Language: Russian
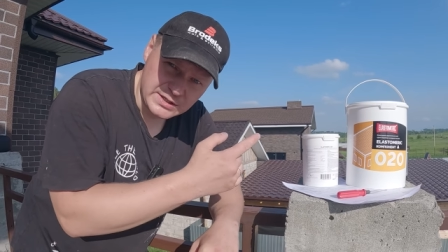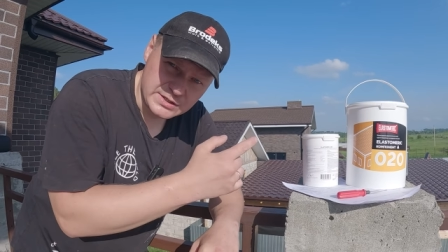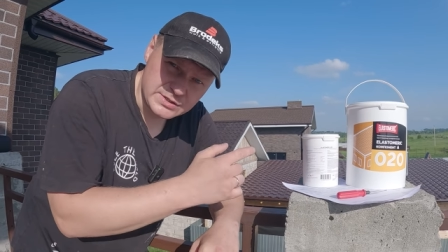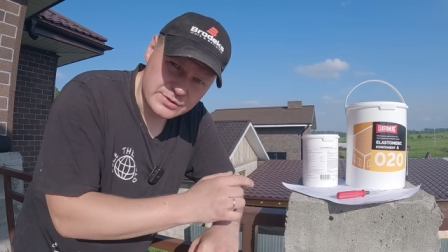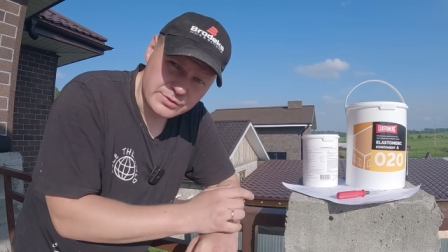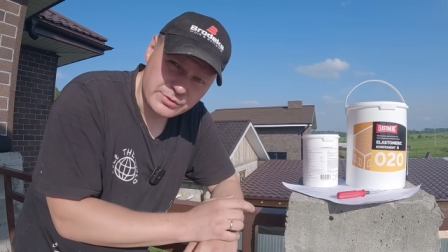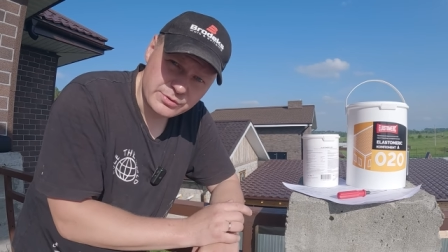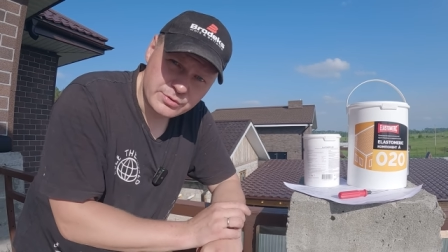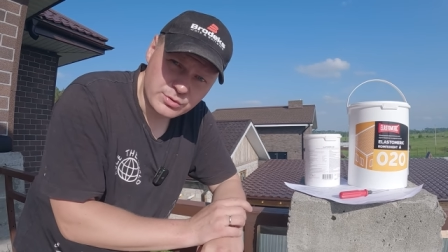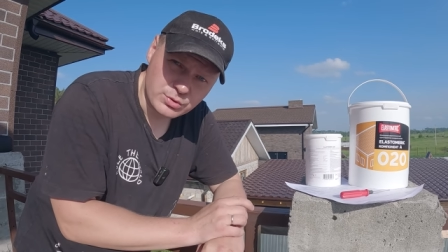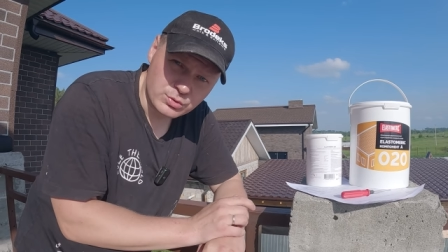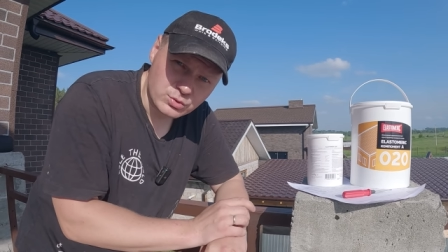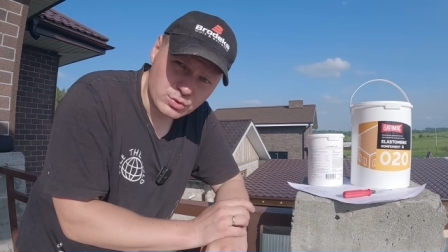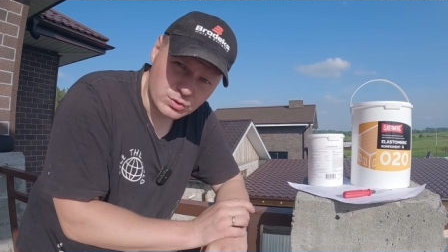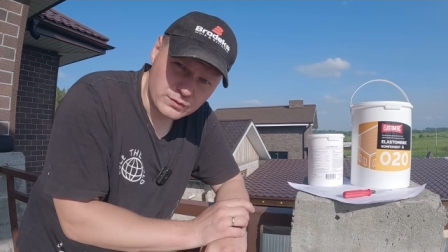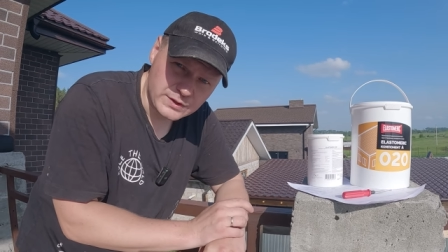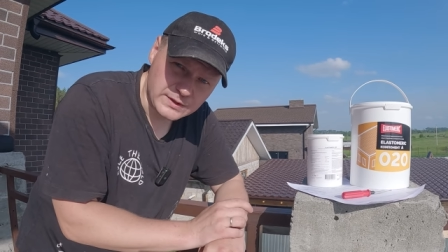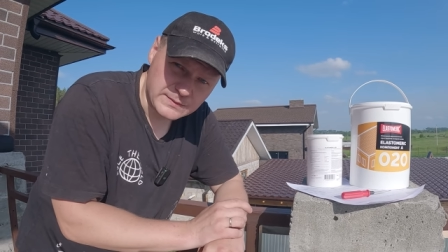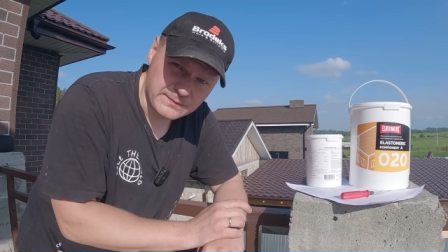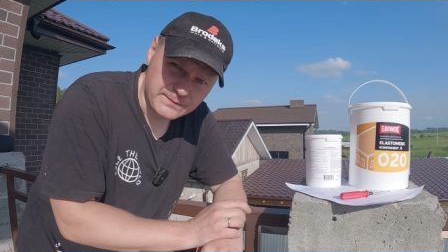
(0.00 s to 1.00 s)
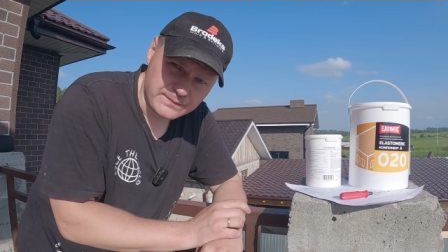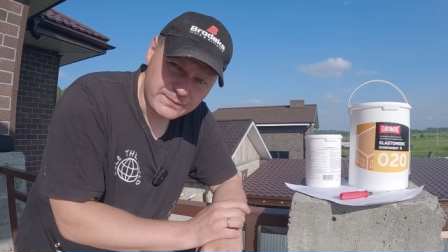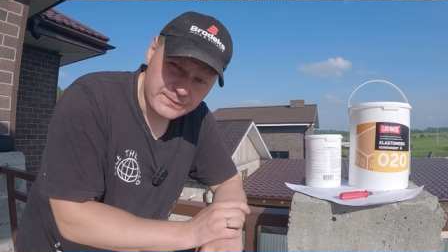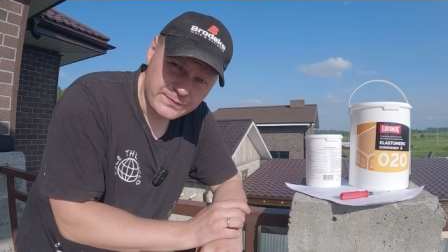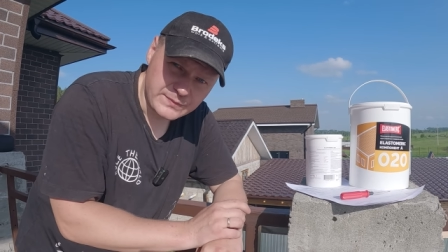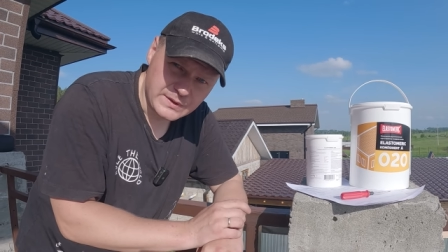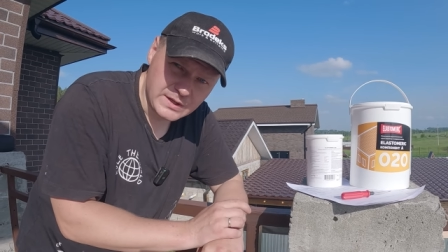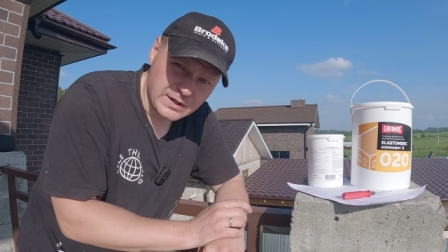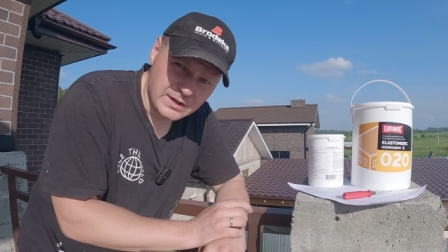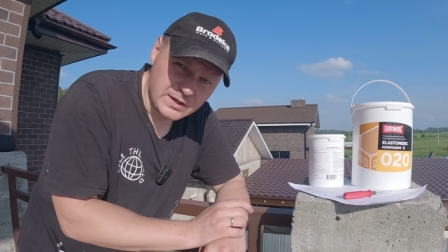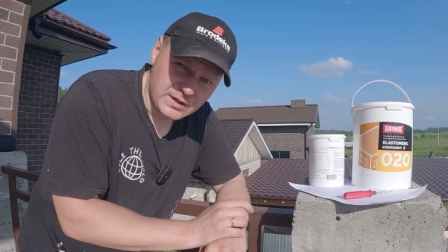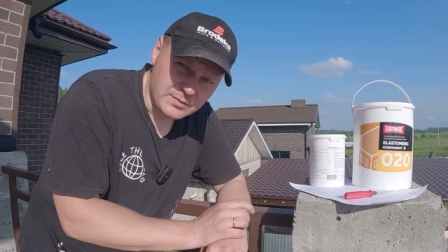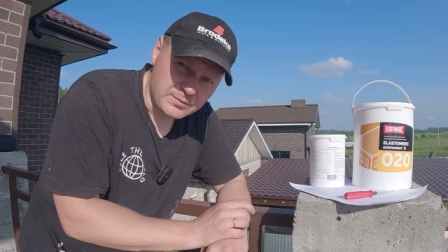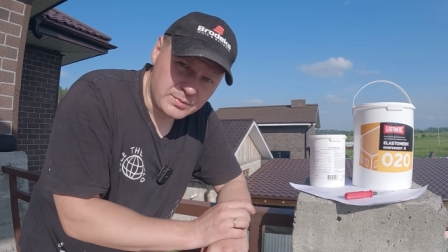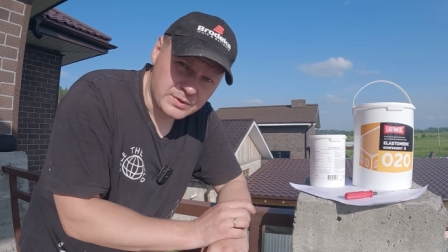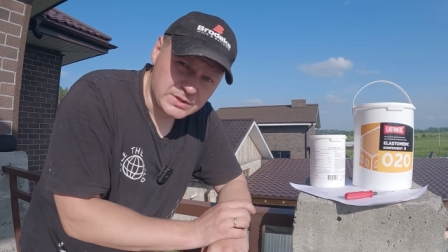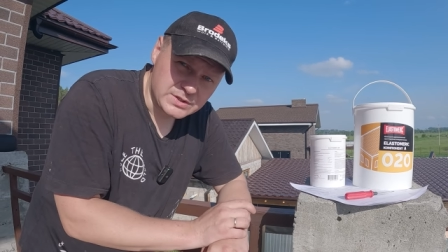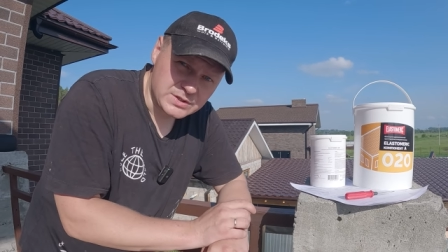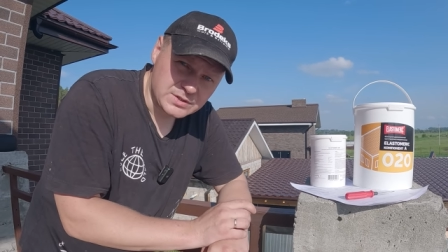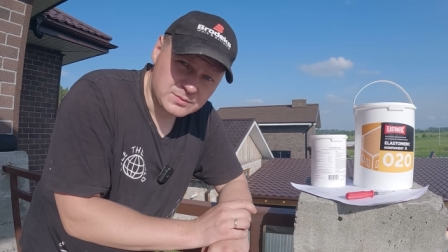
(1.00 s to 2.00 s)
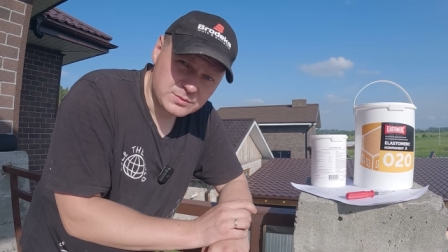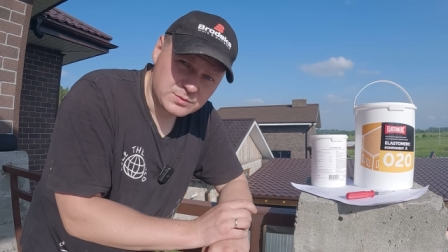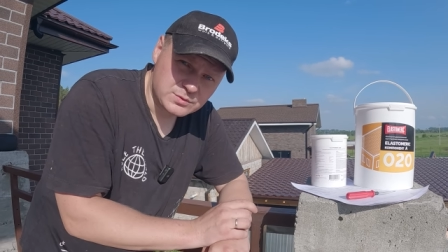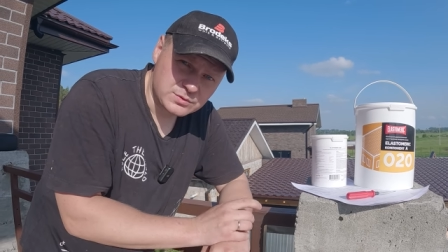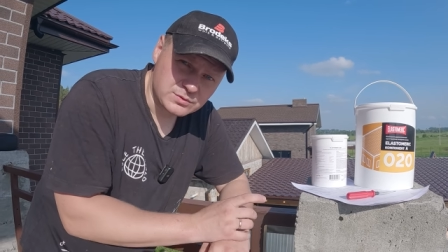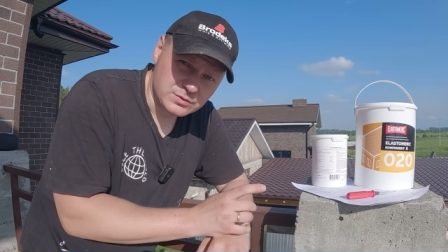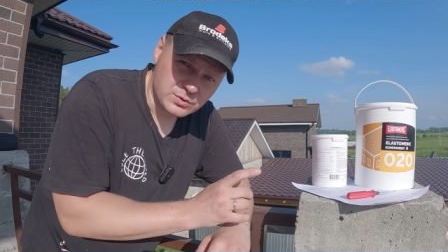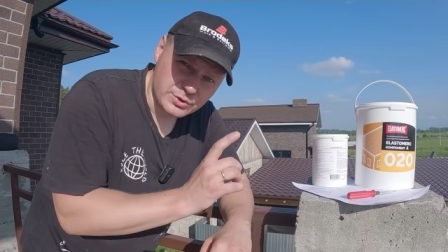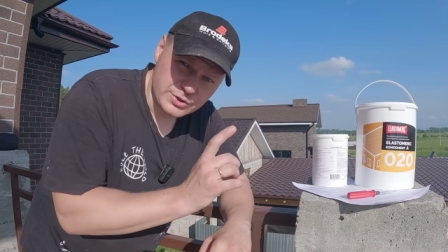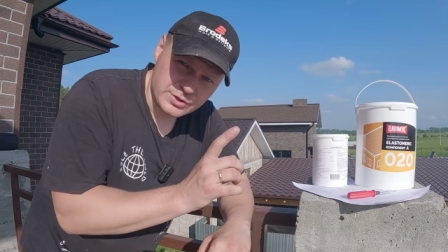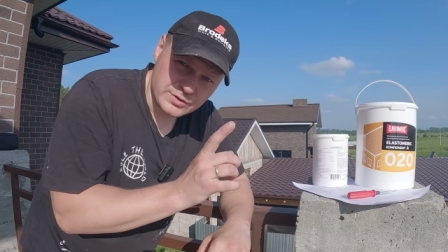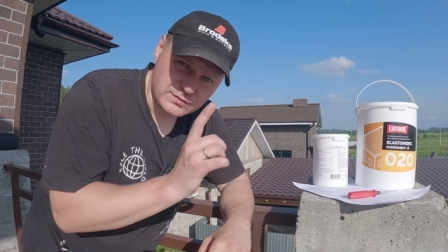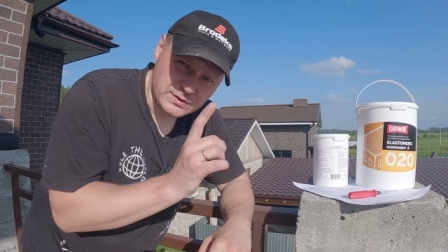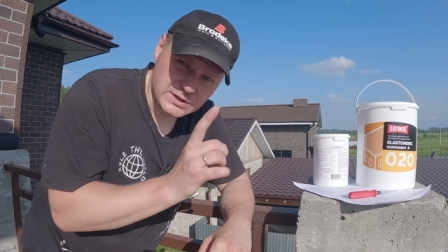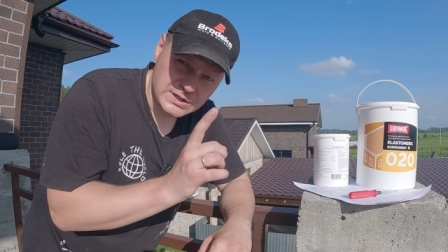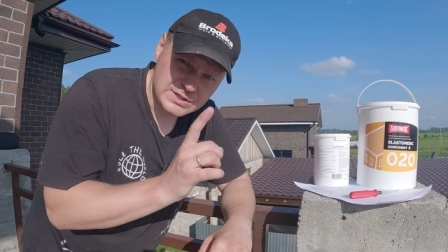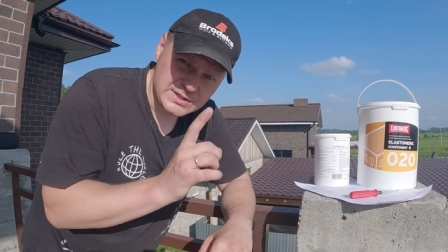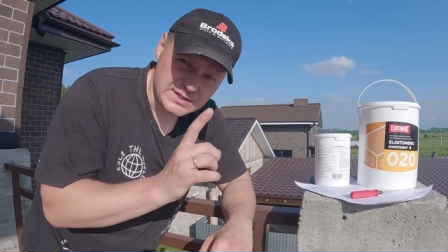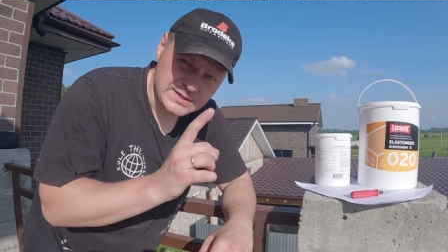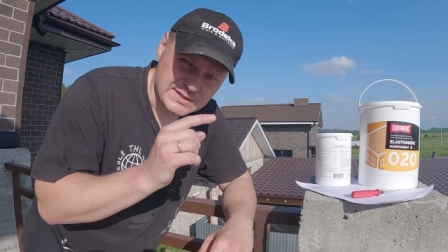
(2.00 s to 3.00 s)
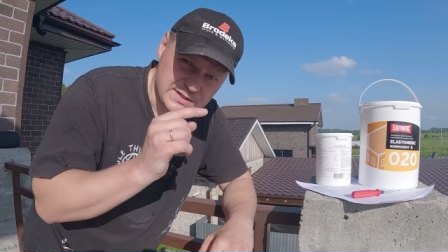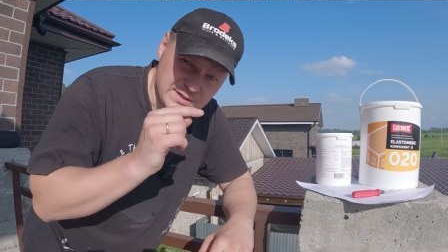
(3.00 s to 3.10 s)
слой грунтовки. Поэтому очень важно